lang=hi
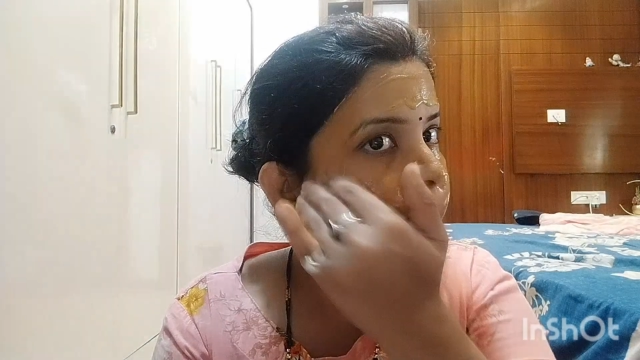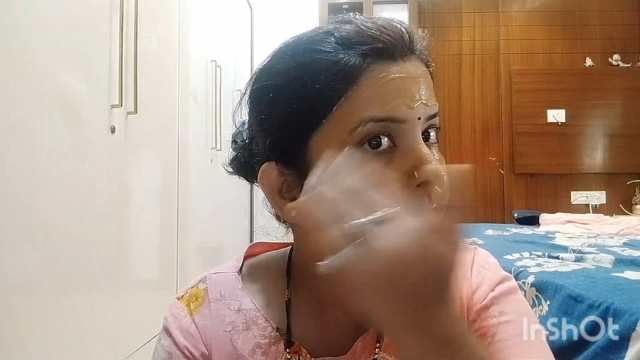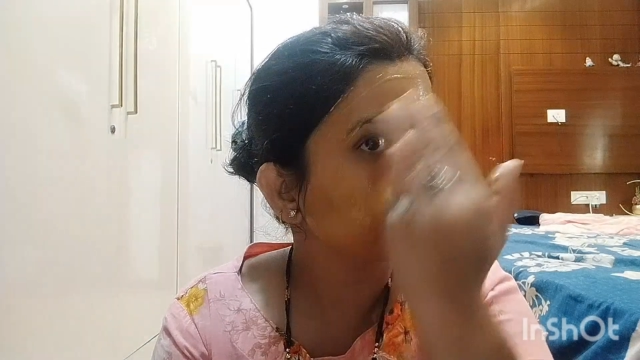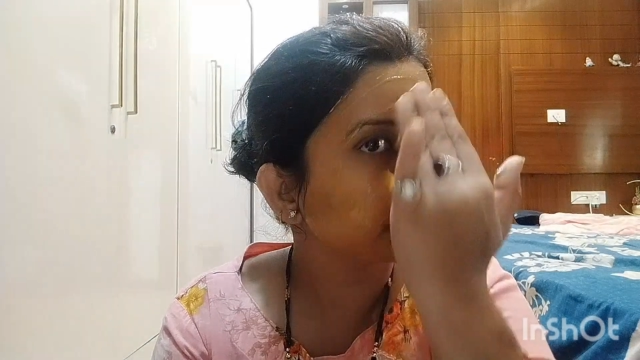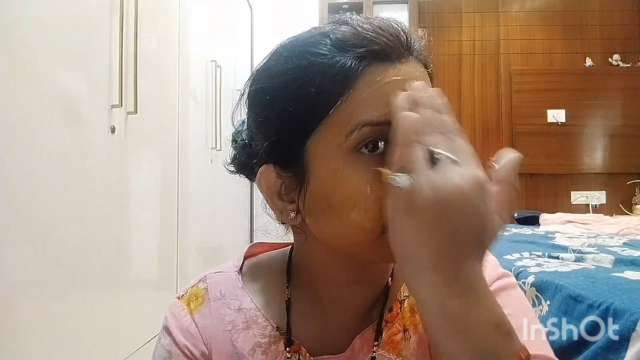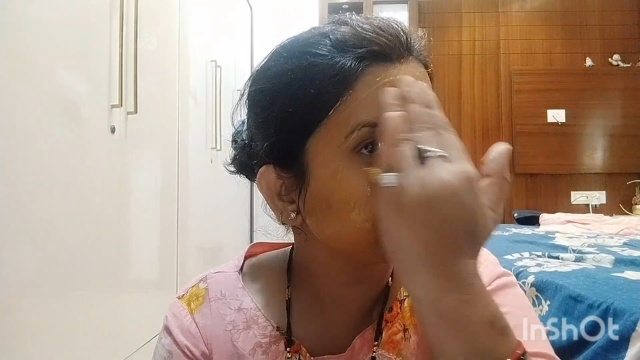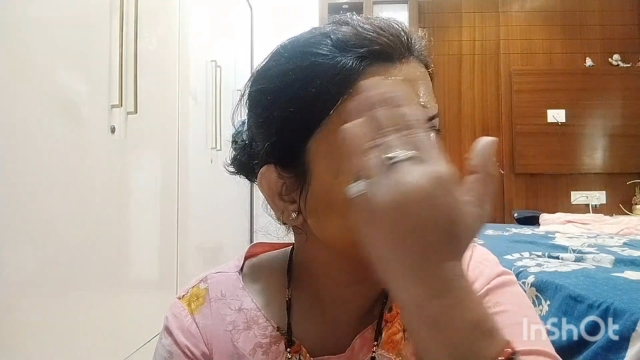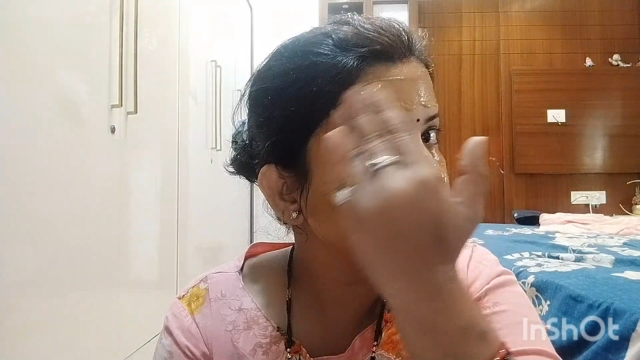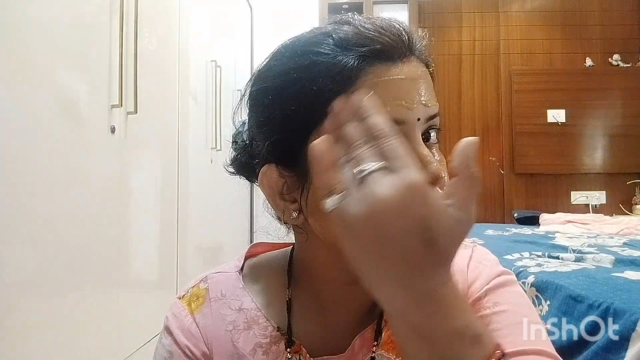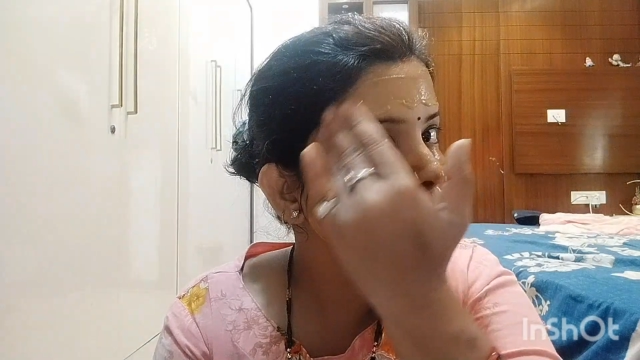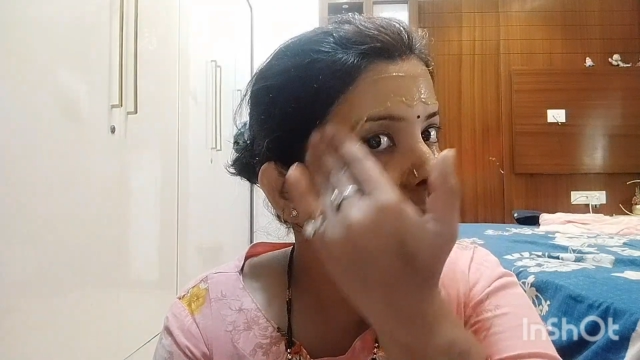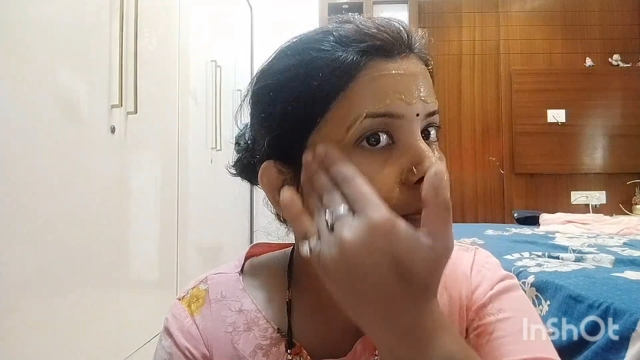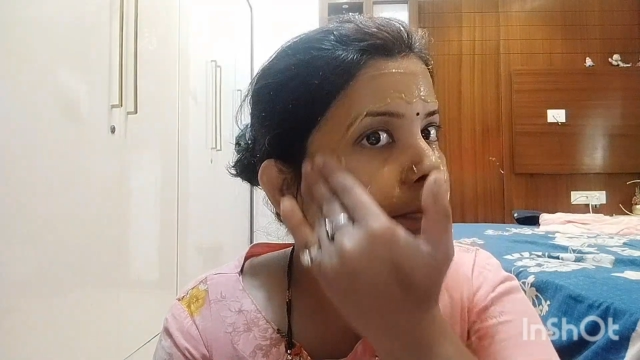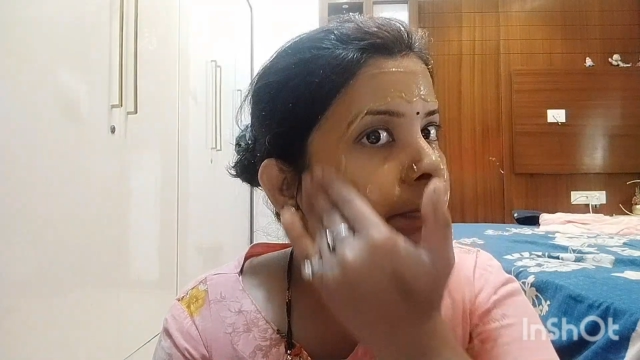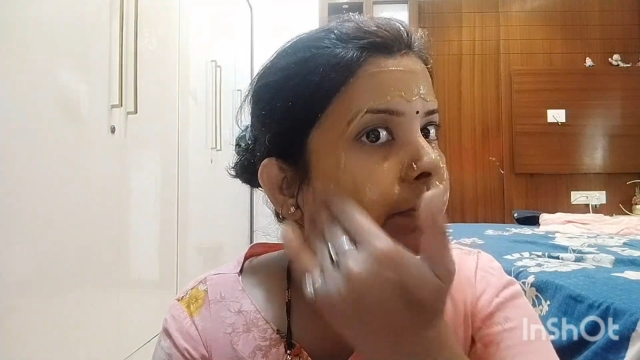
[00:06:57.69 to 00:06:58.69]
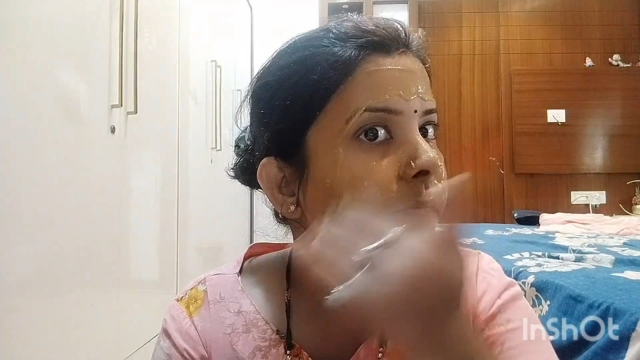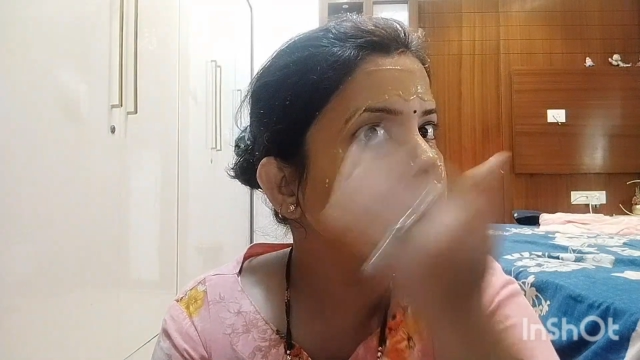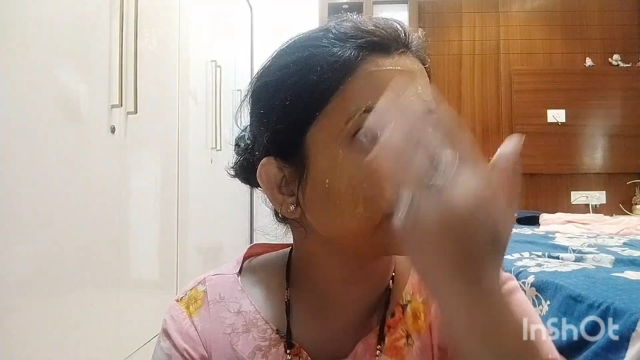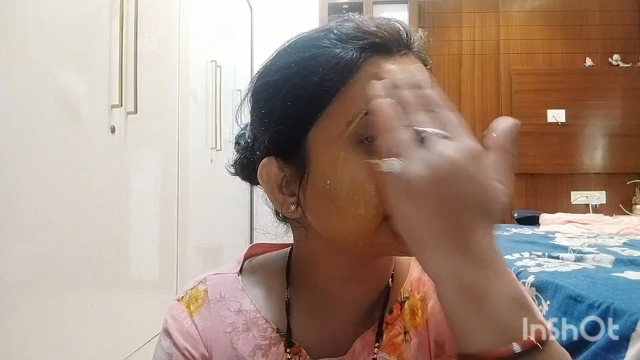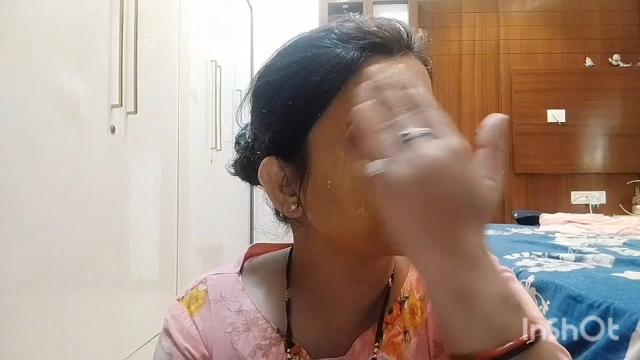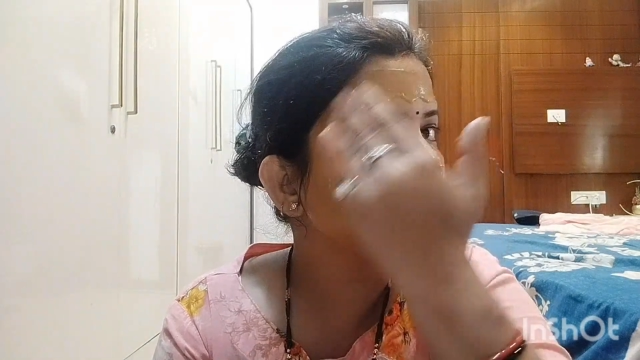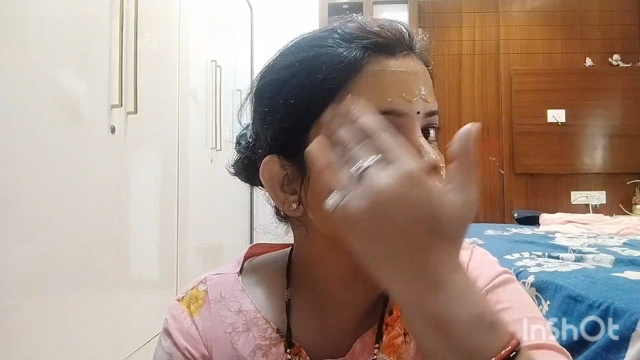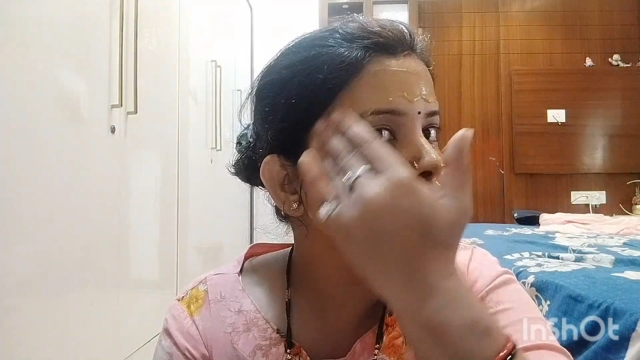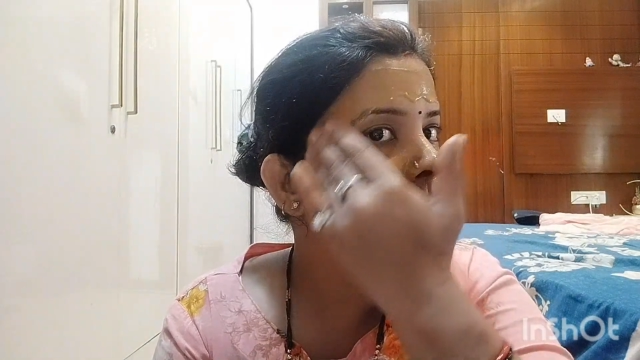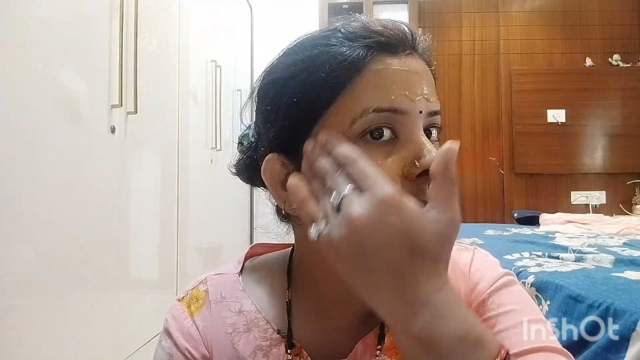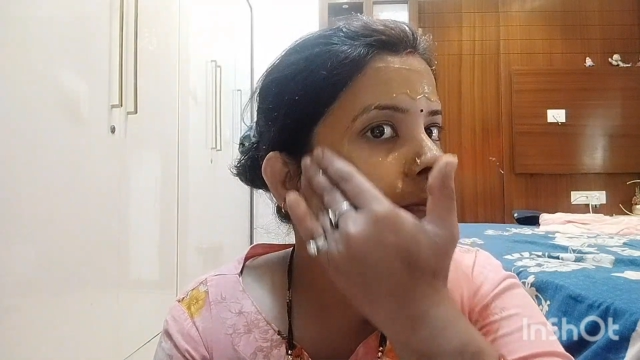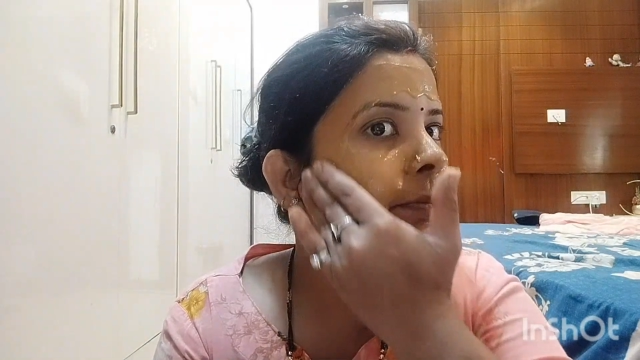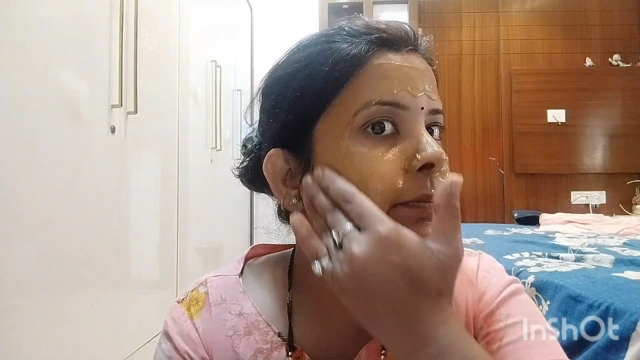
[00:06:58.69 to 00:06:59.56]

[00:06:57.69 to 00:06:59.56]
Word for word: ये जो मैं बता रही हूँ ये